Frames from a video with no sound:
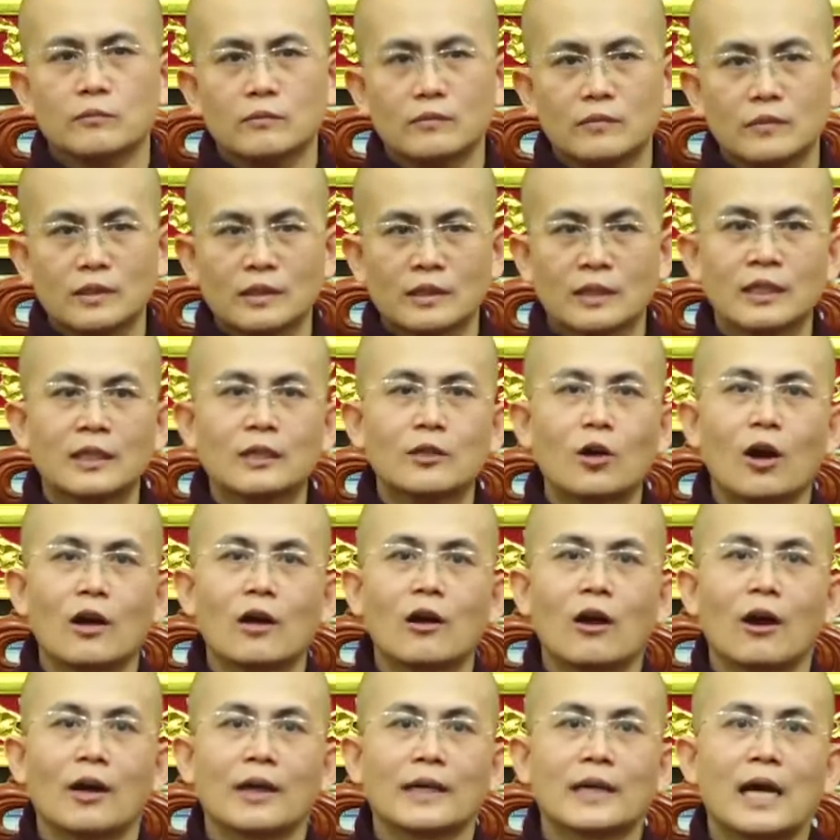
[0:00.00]
thì đòi
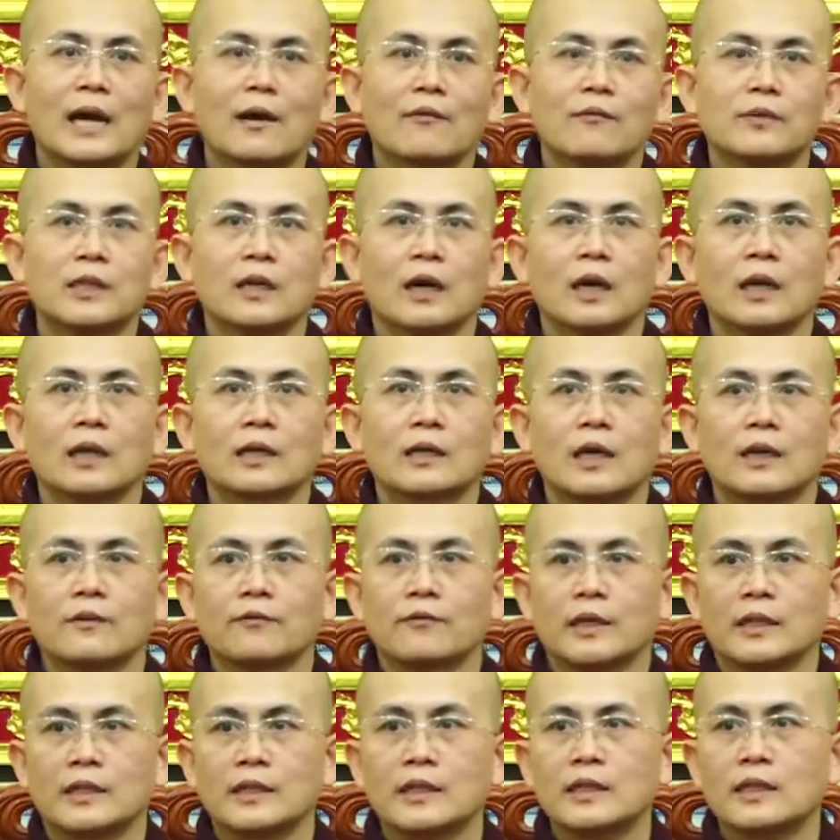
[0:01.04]
hỏi là vị ấy cần
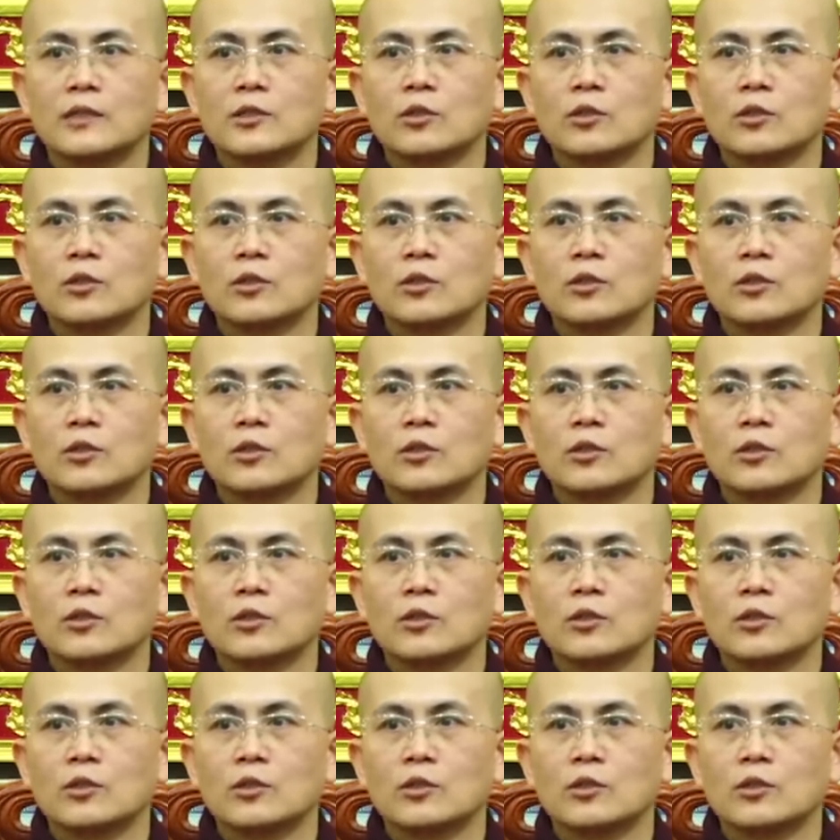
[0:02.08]
phải ni